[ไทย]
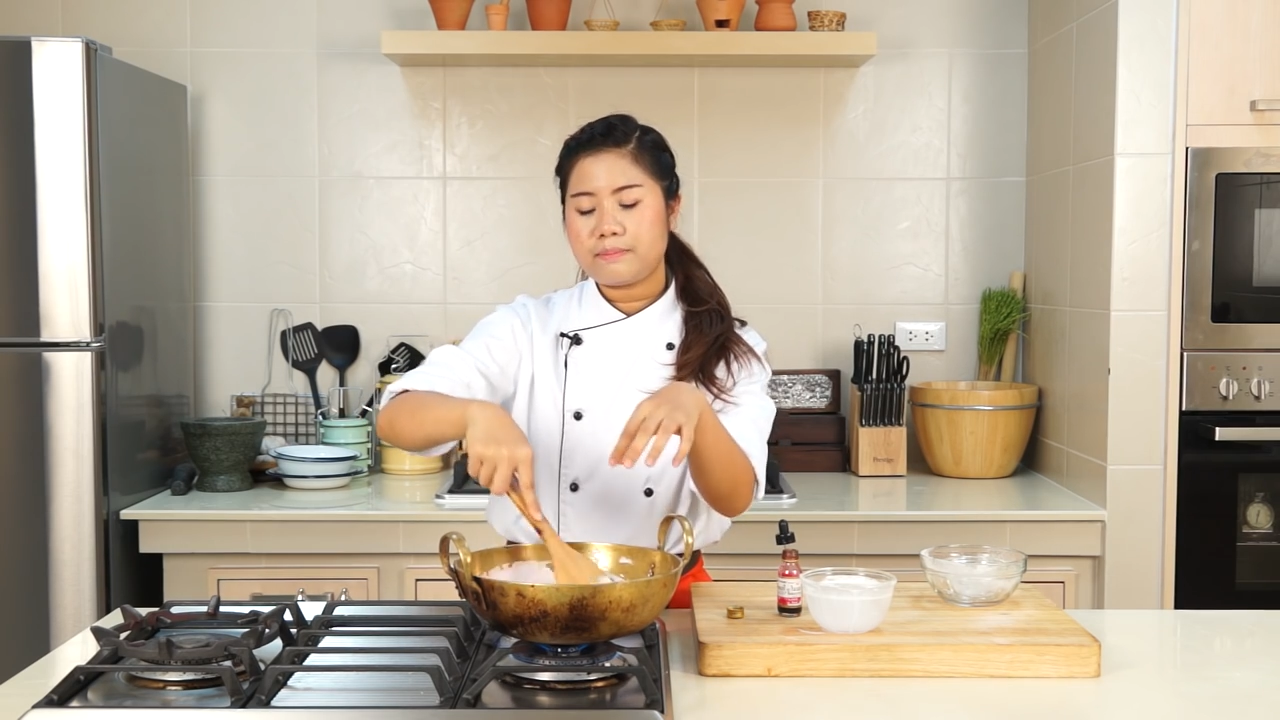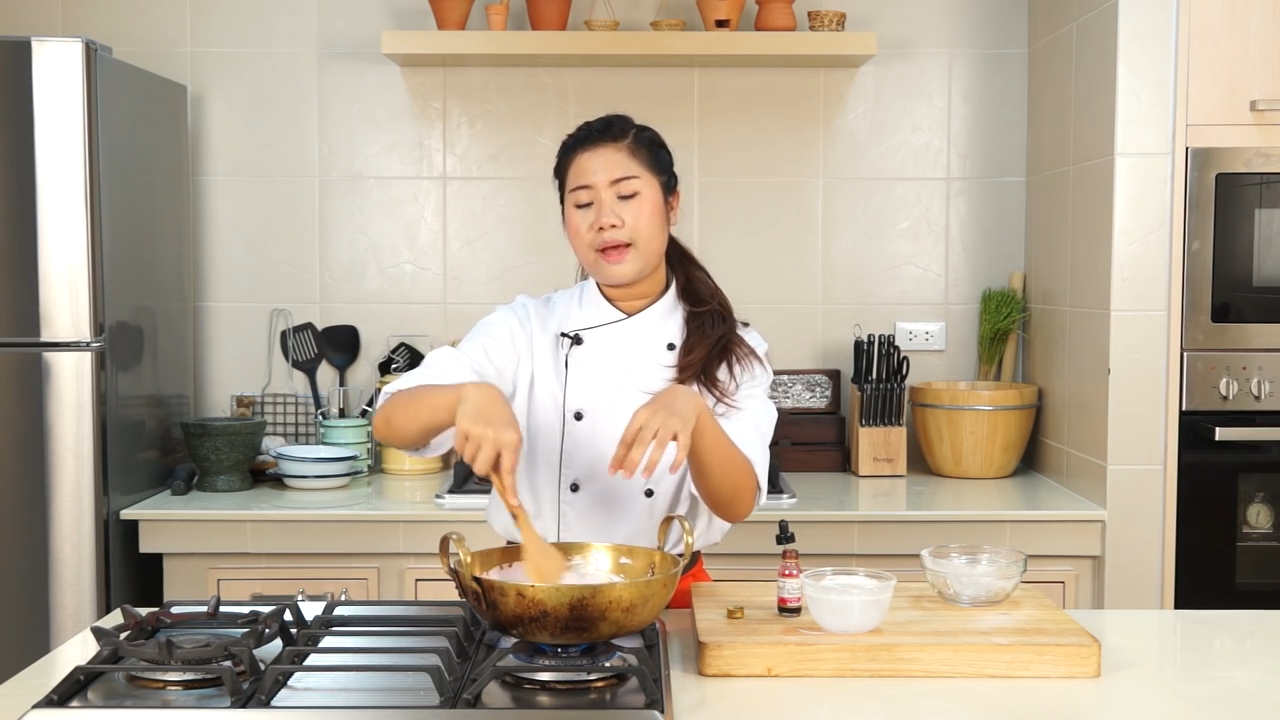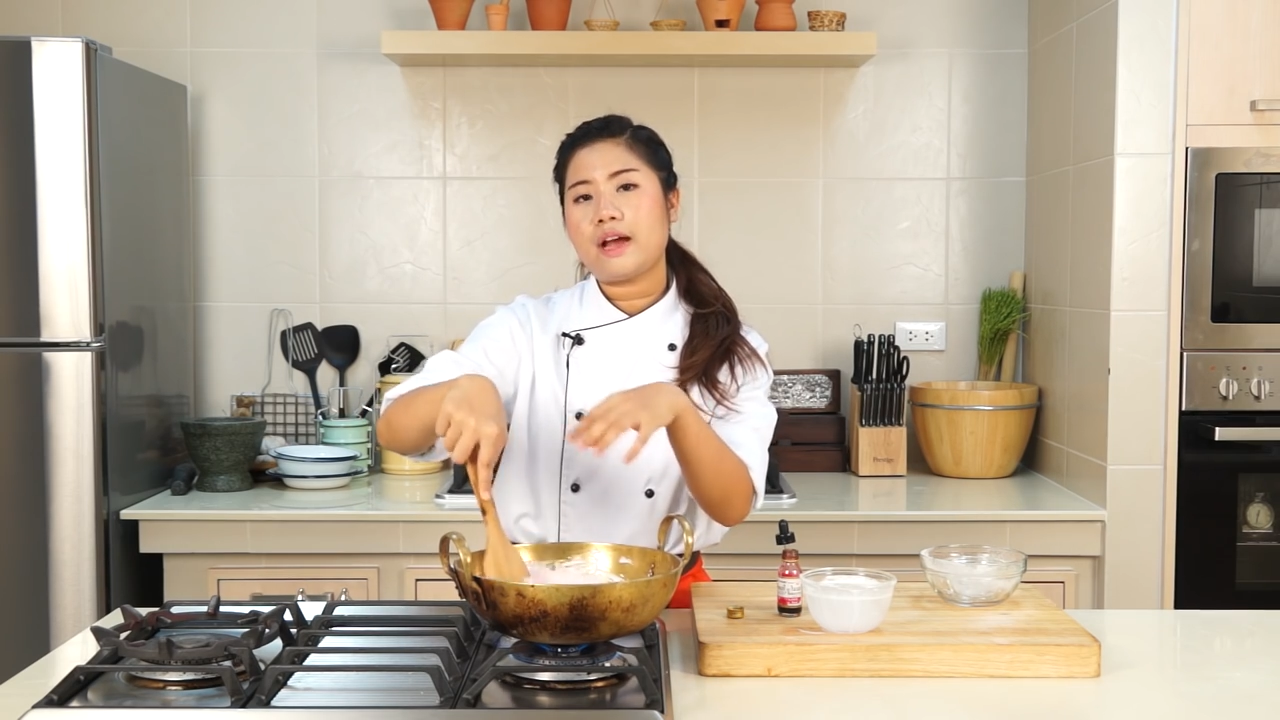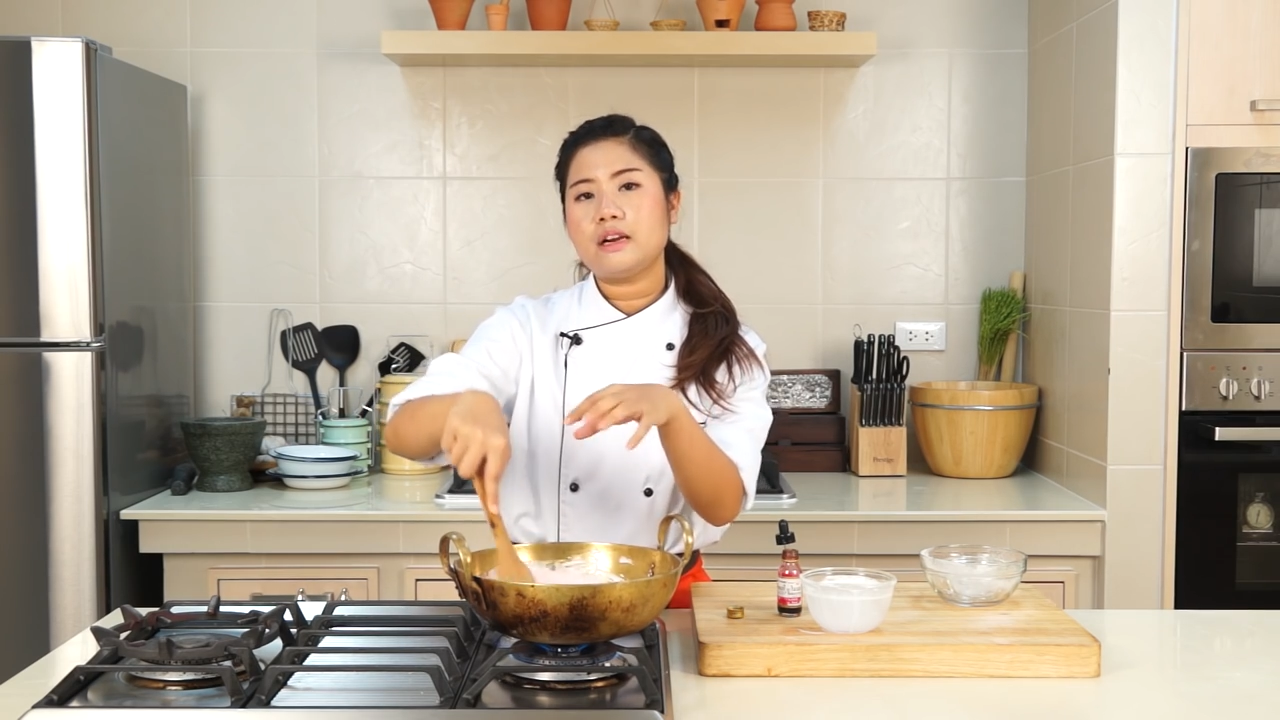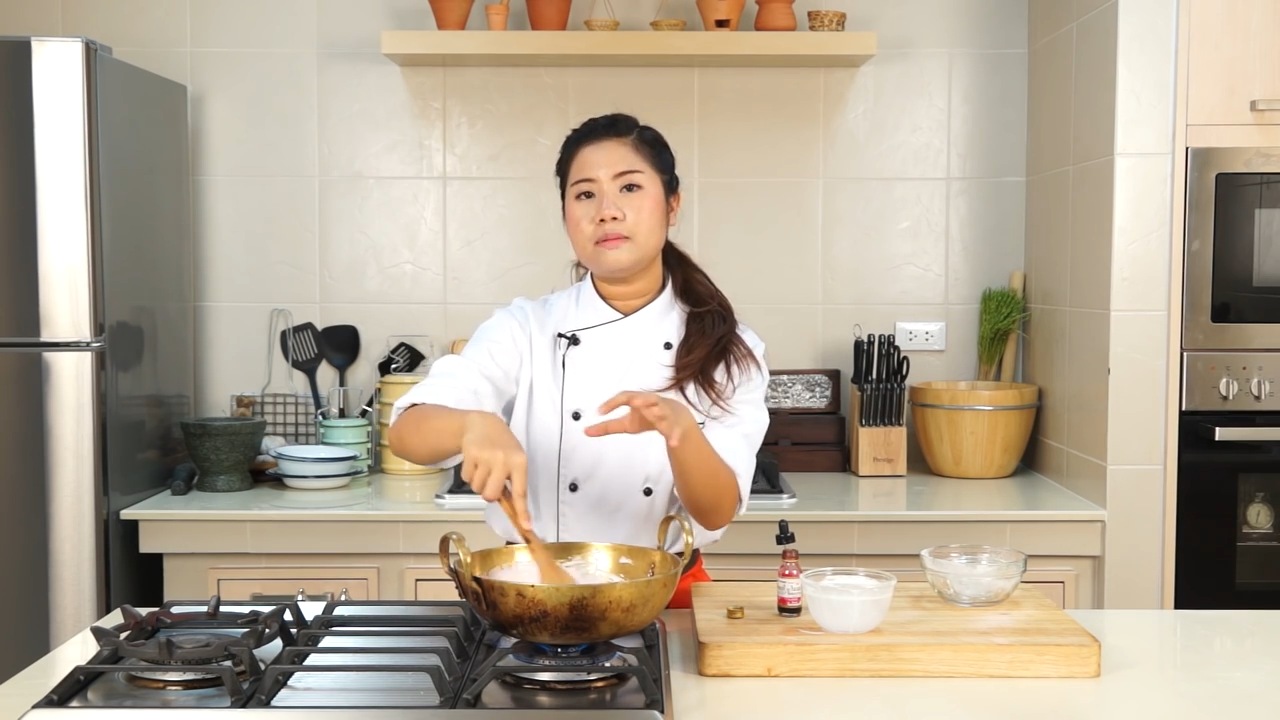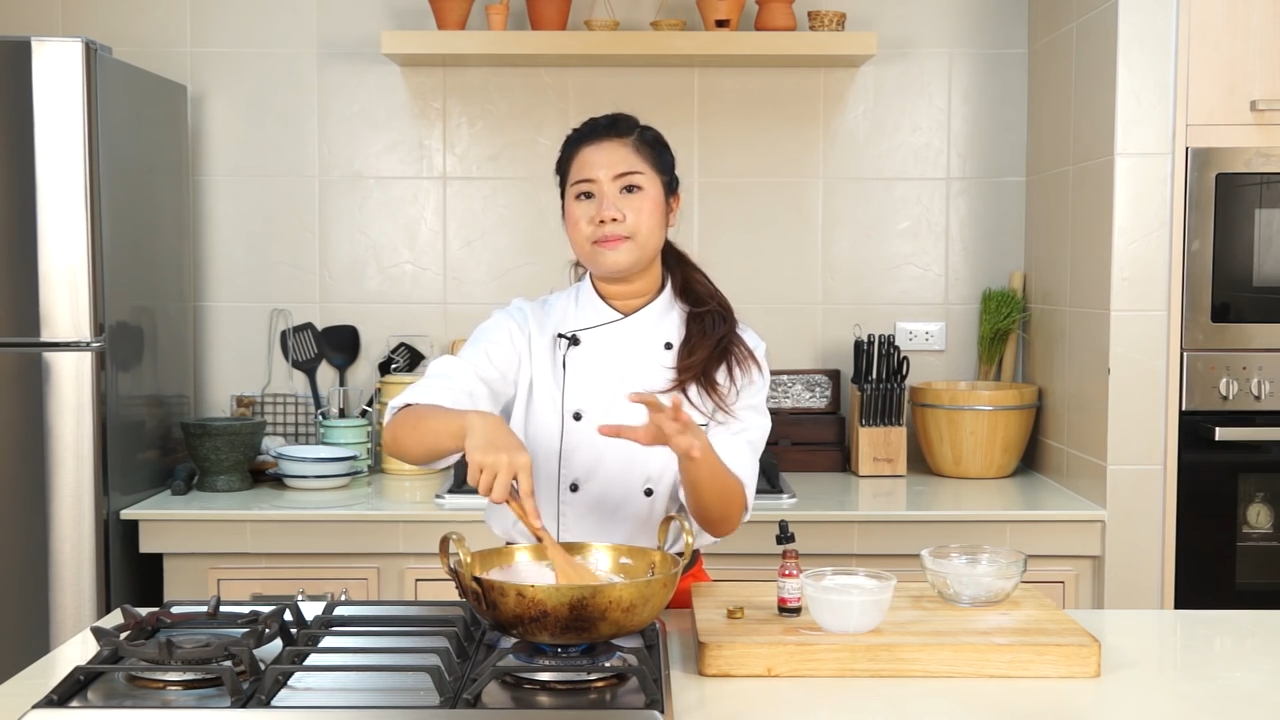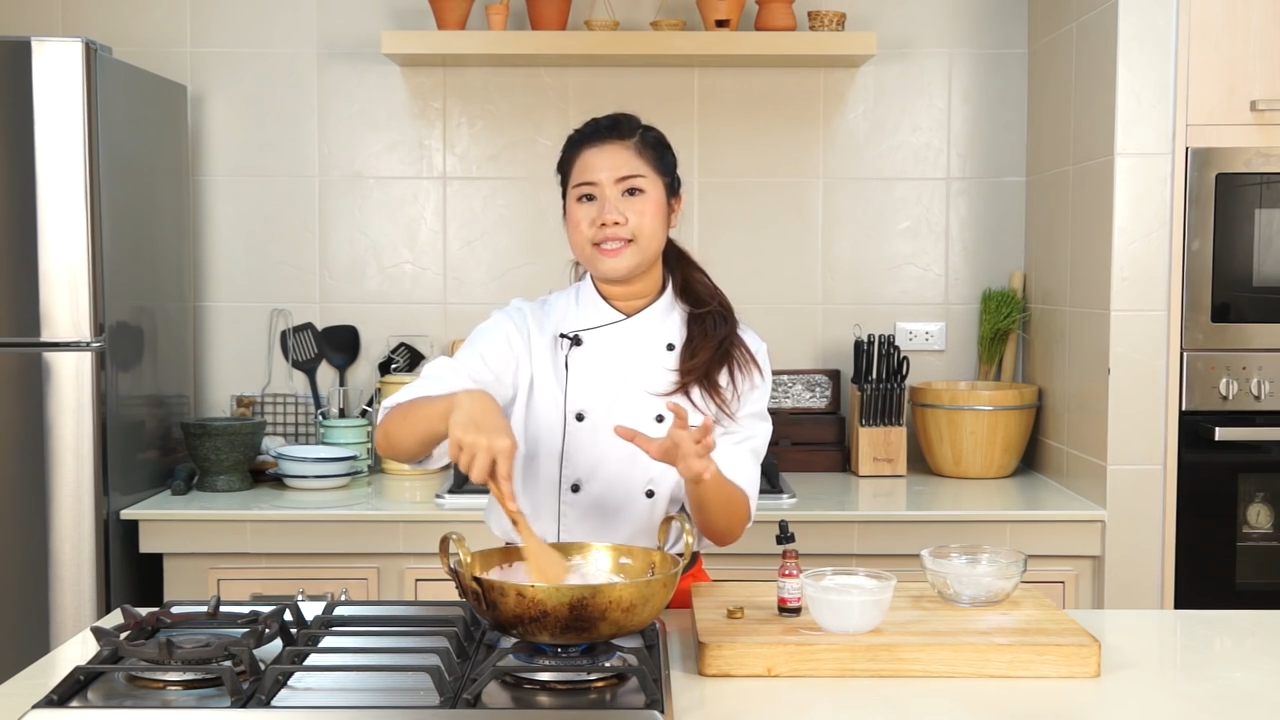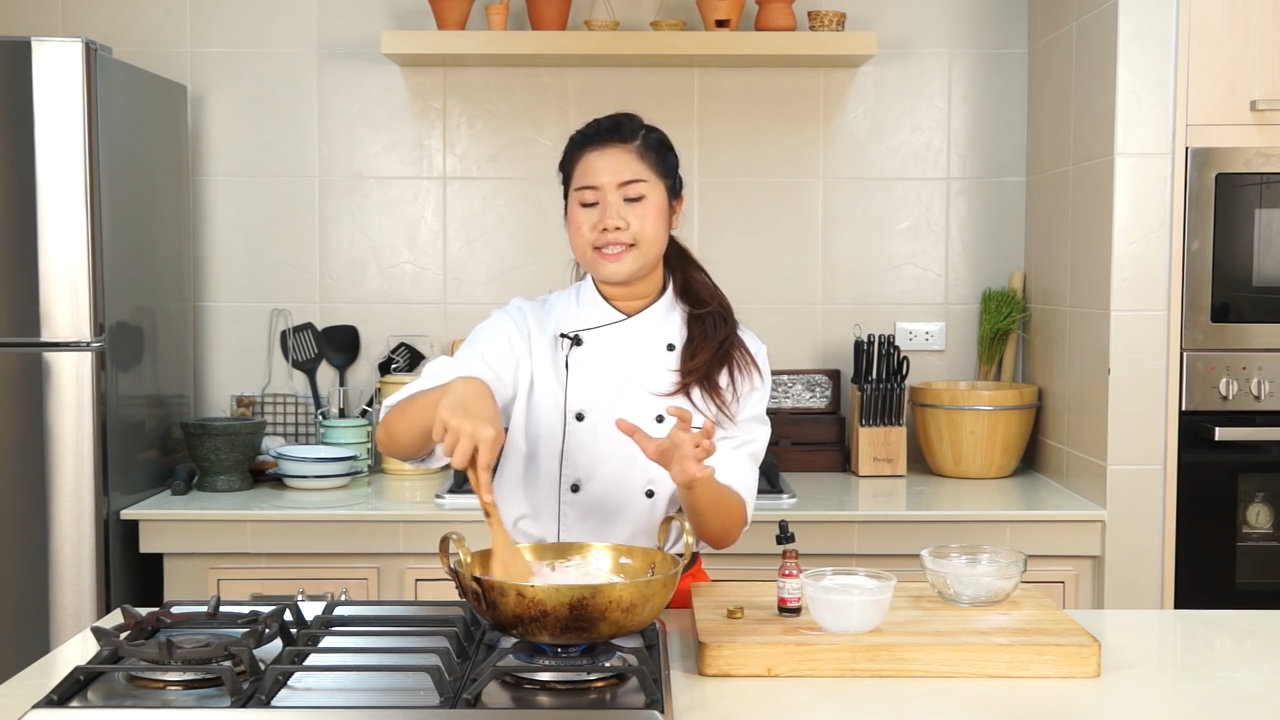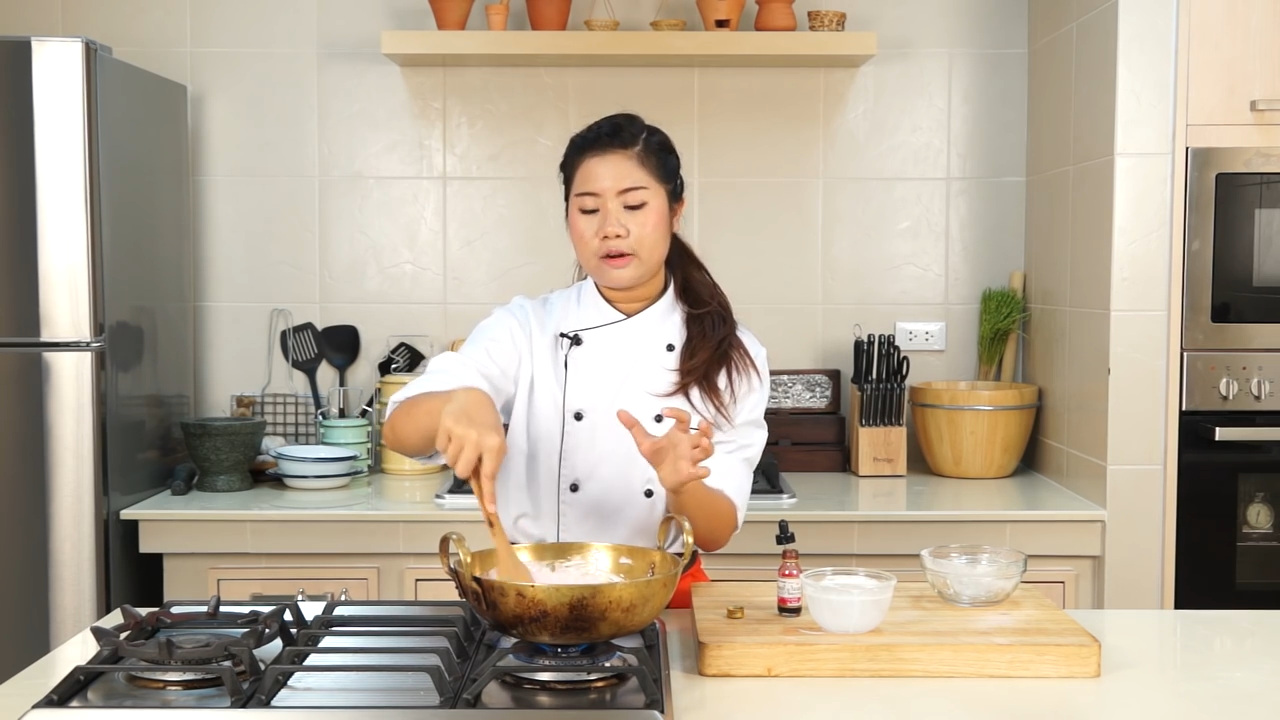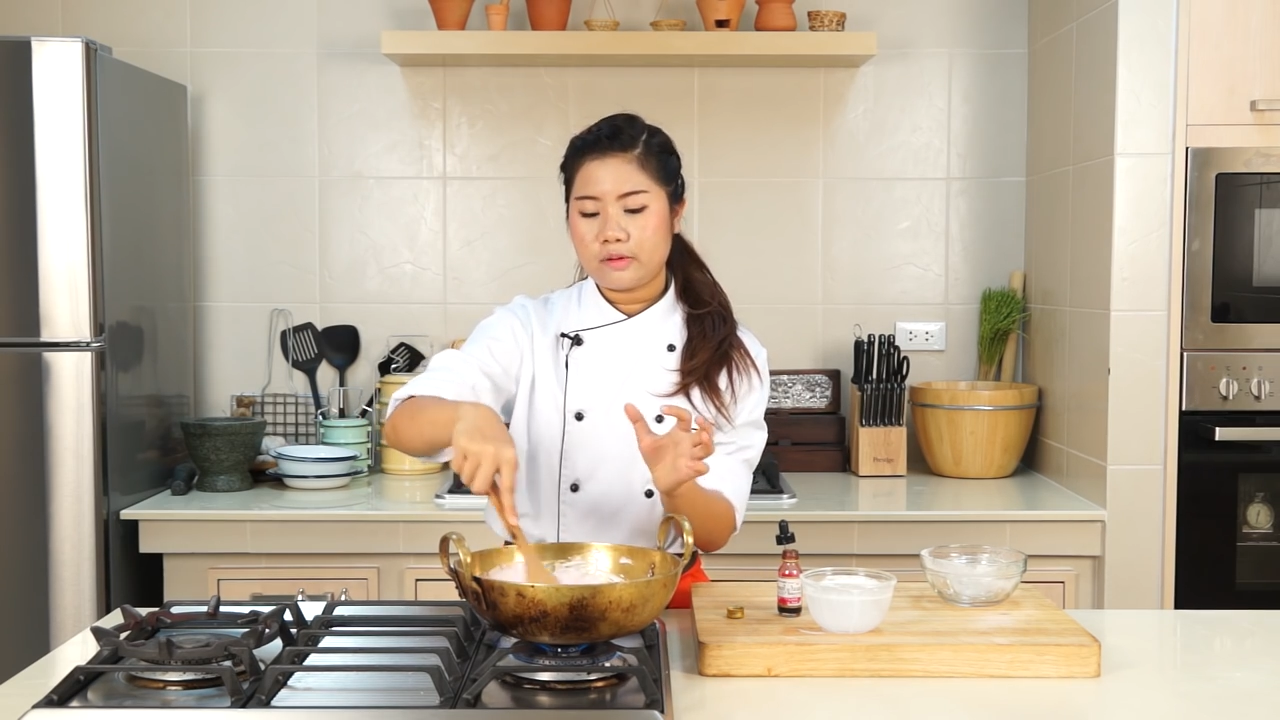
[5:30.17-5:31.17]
แป้งเริ่มเป็นเจ